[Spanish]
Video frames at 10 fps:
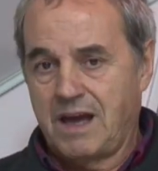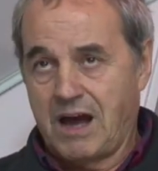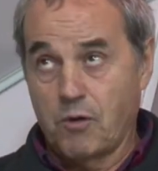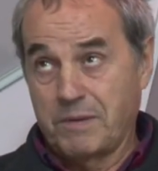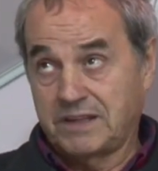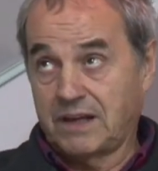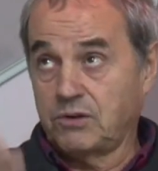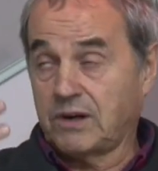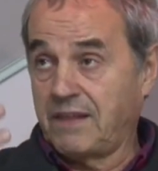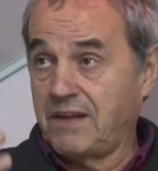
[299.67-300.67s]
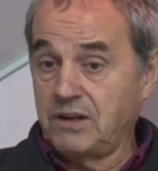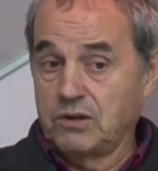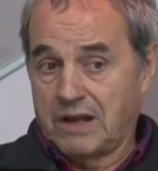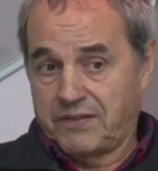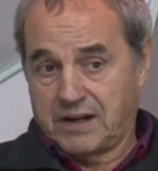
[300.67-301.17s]
aumentando el graderío
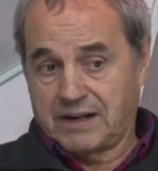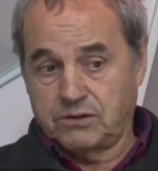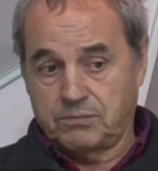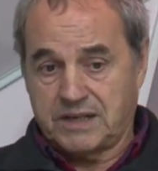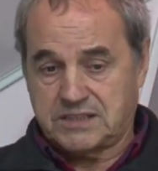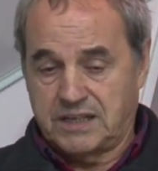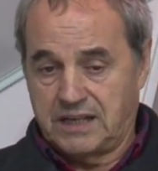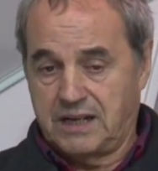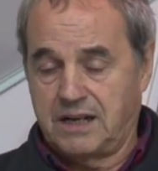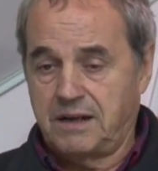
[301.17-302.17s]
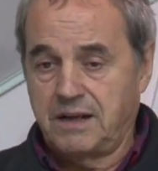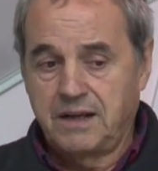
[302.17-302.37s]
y acercando más el,